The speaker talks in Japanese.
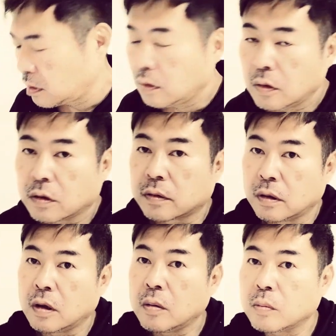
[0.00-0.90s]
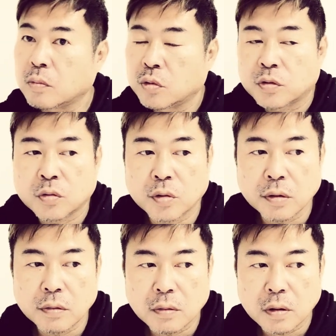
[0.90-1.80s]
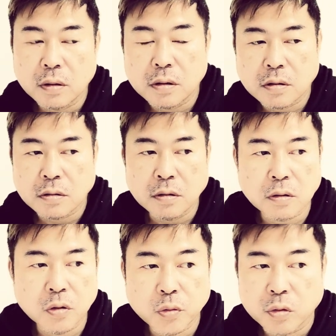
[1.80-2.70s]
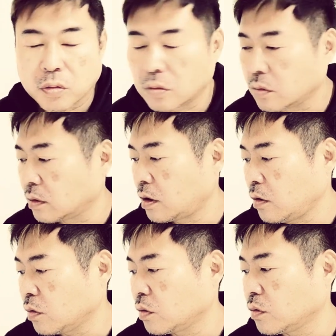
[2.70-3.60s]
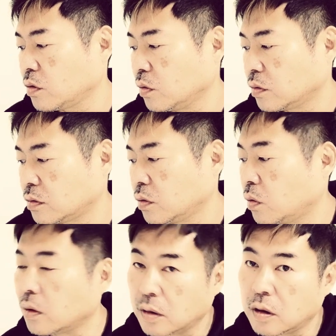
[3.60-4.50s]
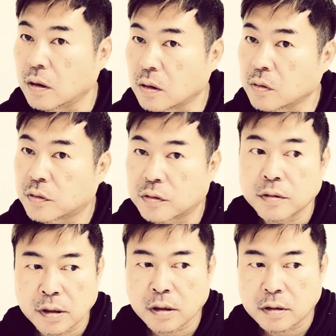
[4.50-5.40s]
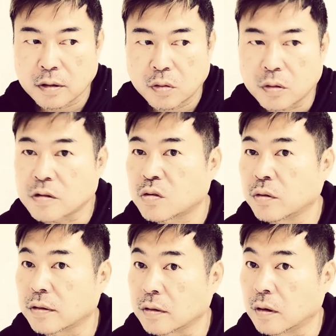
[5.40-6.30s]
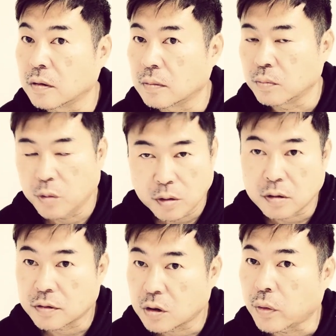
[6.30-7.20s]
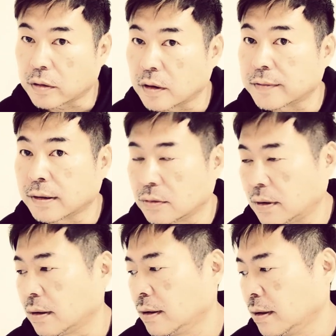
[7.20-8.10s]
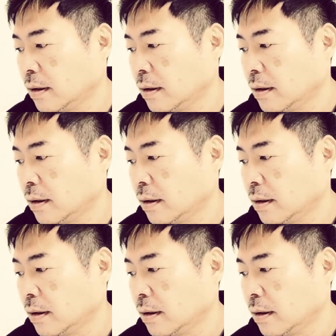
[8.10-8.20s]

あれなんですね「ボス恋」は1位っていうことは天国と地獄の方がね普通にやってた時は視聴率がめちゃくちゃ良かったんですけどね